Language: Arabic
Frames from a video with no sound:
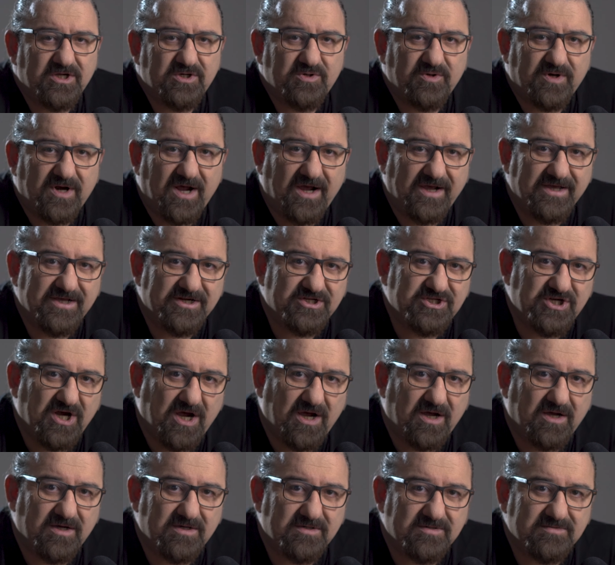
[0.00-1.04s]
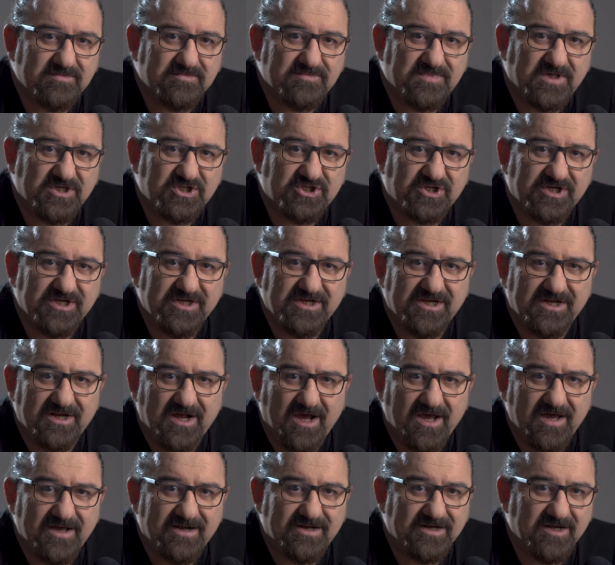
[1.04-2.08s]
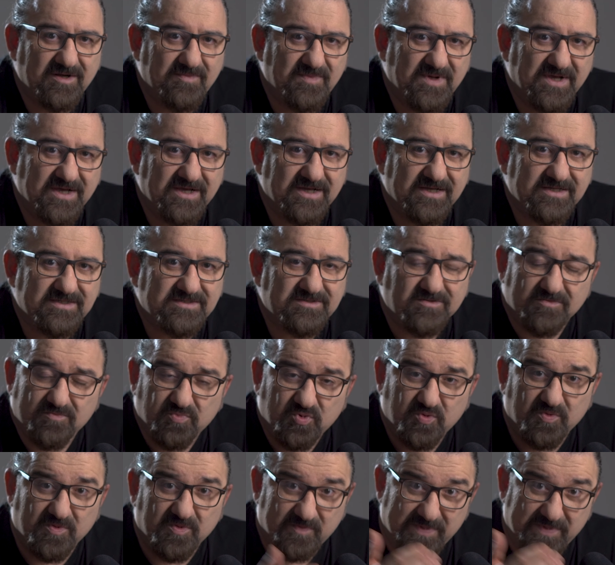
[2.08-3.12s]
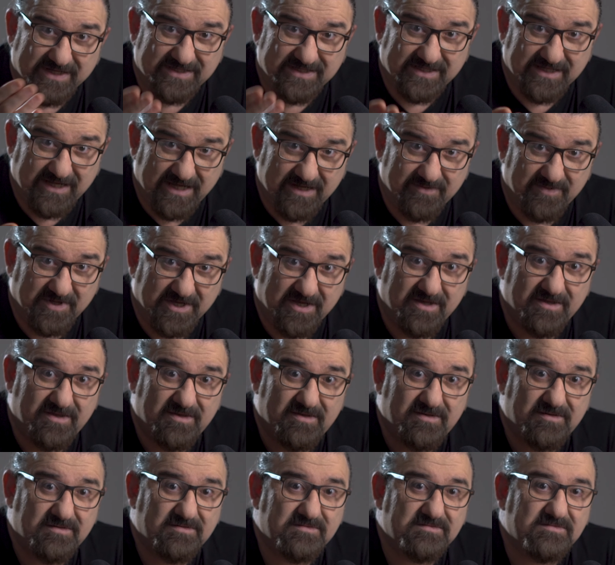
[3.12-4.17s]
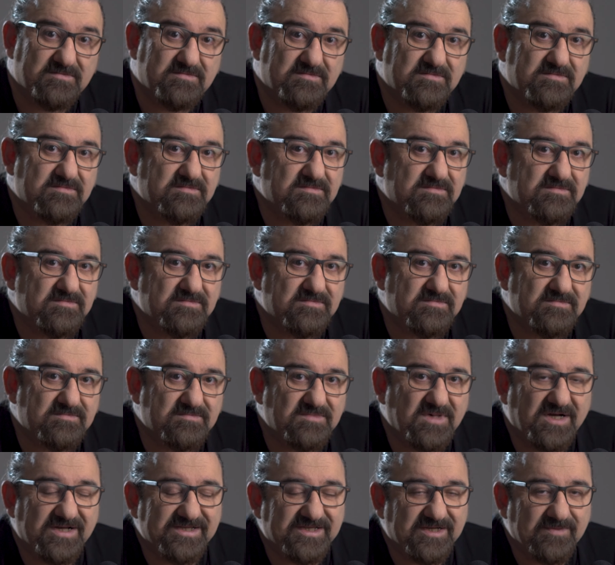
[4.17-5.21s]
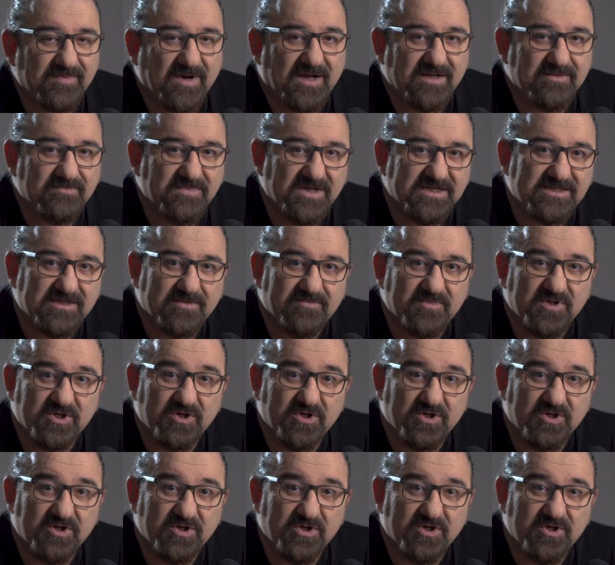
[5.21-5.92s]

أنه راح يرجع ب 20 يناير للبيت مو بيت الأبيض ما ادري بعد بيته